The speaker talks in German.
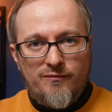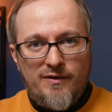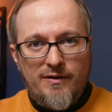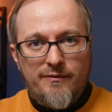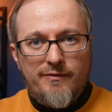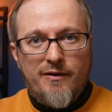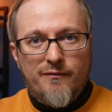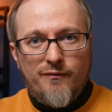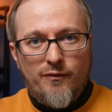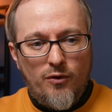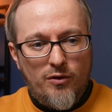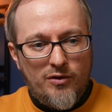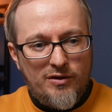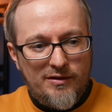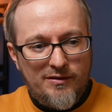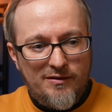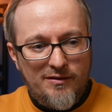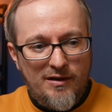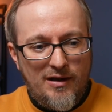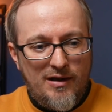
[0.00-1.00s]
wie wir
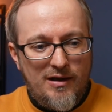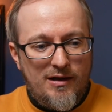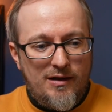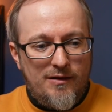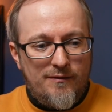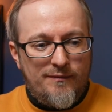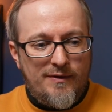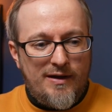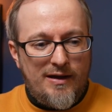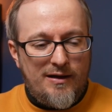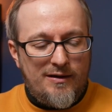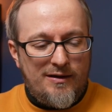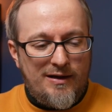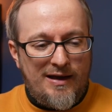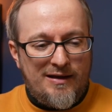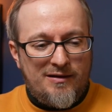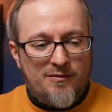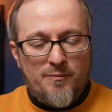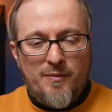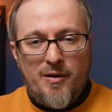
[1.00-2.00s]
wollen. Wir
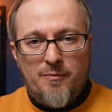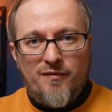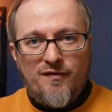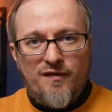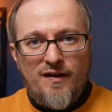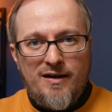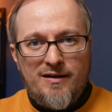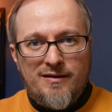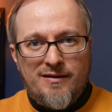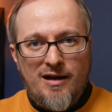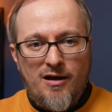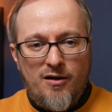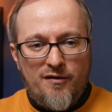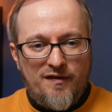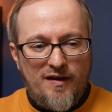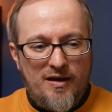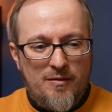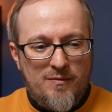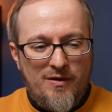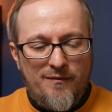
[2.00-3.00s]
landen beim zehnten
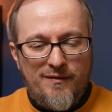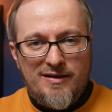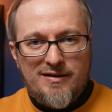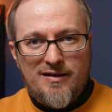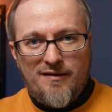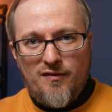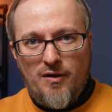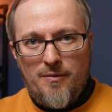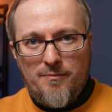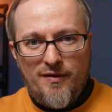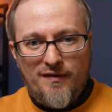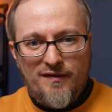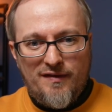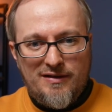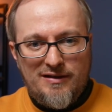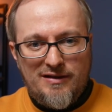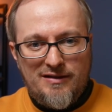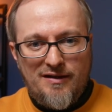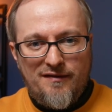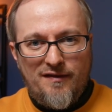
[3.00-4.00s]
Haus immer wieder so ein
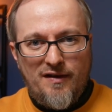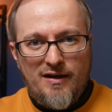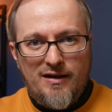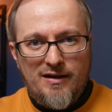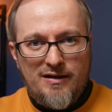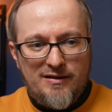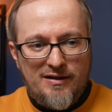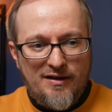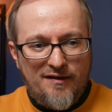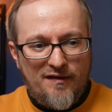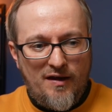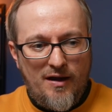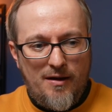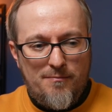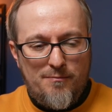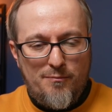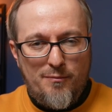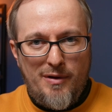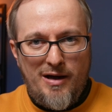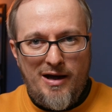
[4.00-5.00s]
bisschen in, diese, in
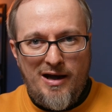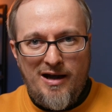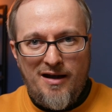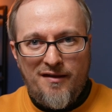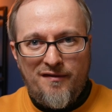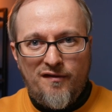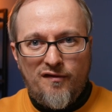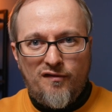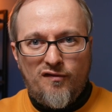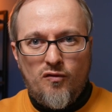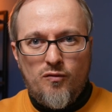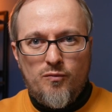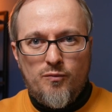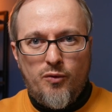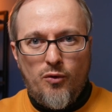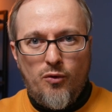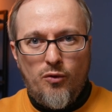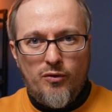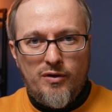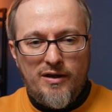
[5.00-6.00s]
dieser
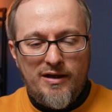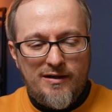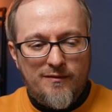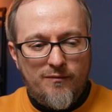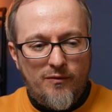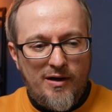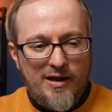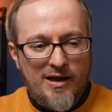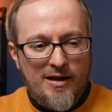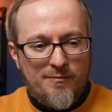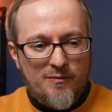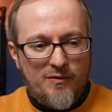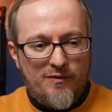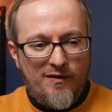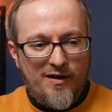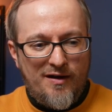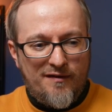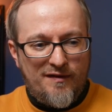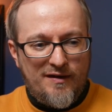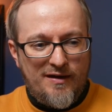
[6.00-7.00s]
Mars-Symbolik, wo eben
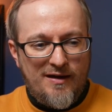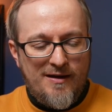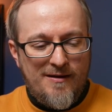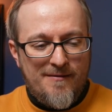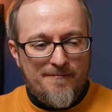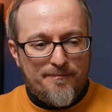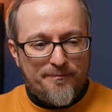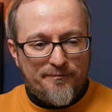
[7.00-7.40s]
quasi